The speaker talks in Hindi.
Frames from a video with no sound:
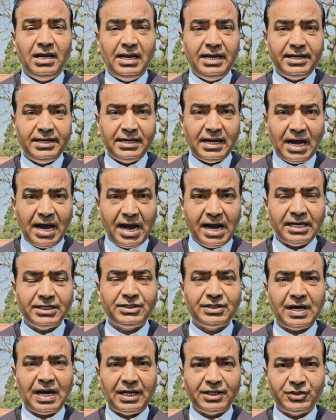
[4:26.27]
लेकिन
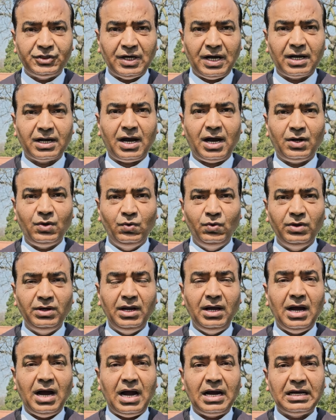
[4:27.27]
आज का अच्छा कानून
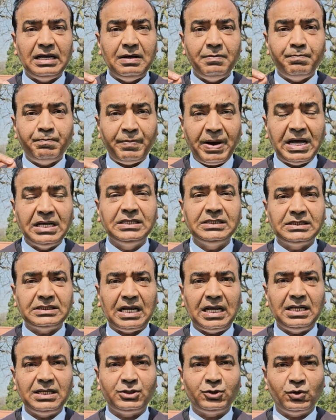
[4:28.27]
अगले पाँच
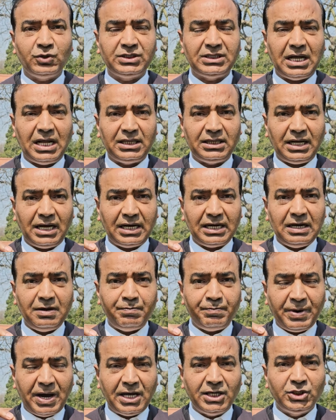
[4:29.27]
साल सौ साल अगले
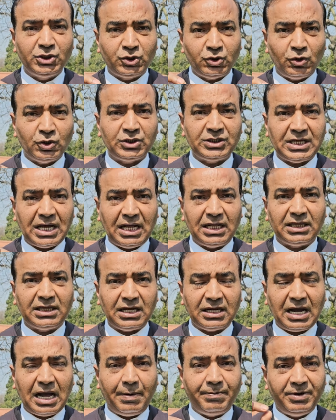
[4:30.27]
500 साल
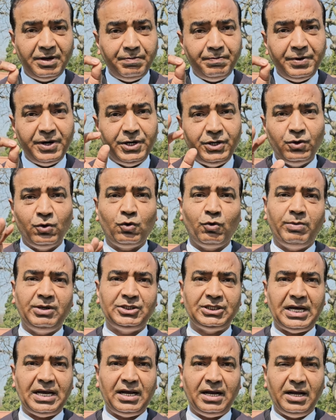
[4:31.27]
तक आपकी पीढ़ियों को
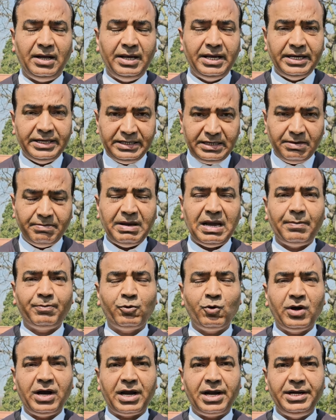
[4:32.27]
बचाएगा ये मैं
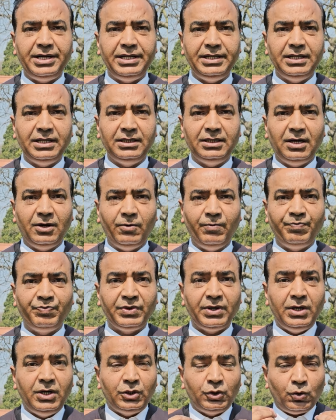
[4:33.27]
आपको गारंटी देता
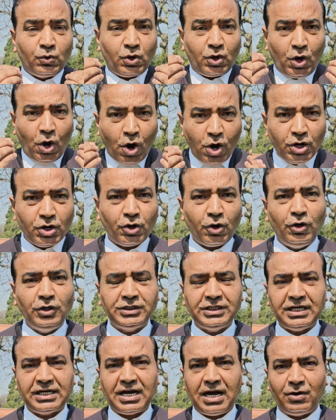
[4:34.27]
हूँ तो कौन
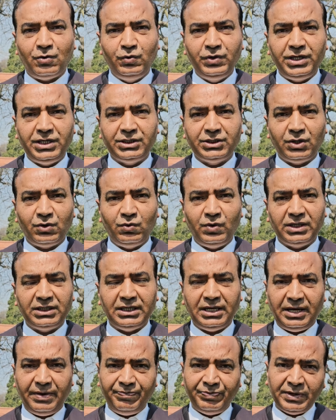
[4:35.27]
कौन से कानून की ज़रूरत
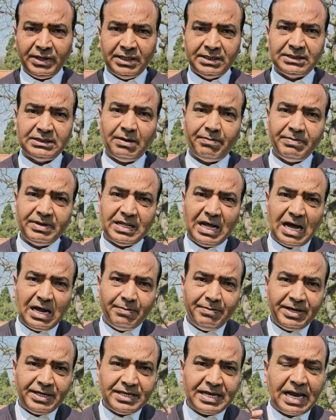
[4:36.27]
है
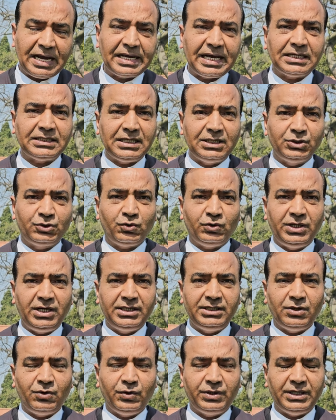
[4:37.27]
संविधान में क्या क्या
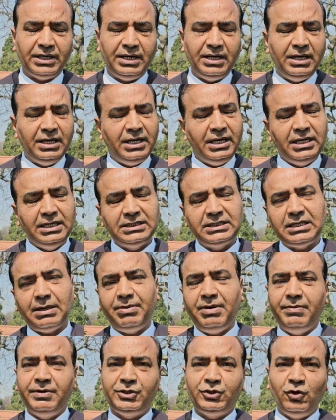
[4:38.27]
संशोधन की जरूरत है इन
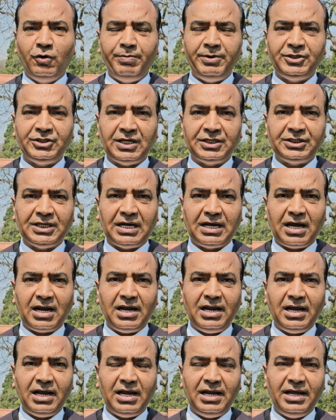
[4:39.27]
सभी विषयों पर चर्चा
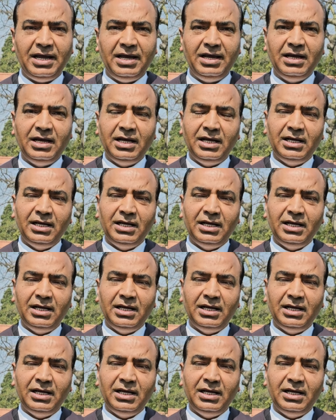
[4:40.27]
करने के लिए